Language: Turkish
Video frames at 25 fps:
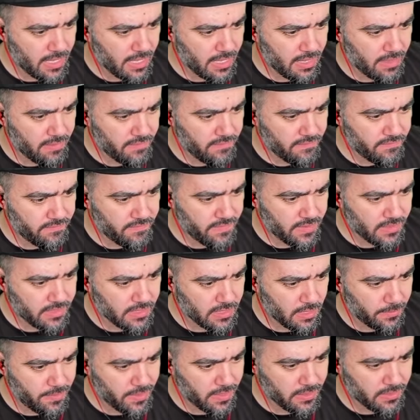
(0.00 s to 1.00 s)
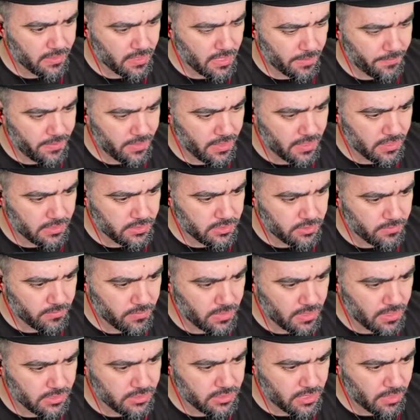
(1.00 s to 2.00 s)
Evet kapalı. Kapıyı aç.
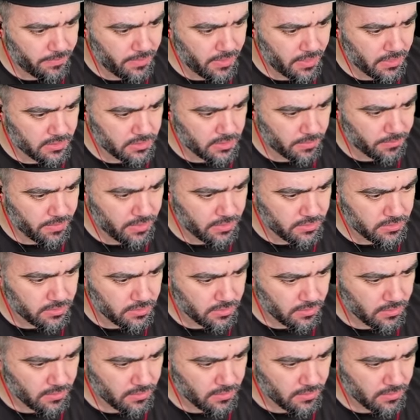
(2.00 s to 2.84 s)
Aç kapıyı aç kapıyı aç.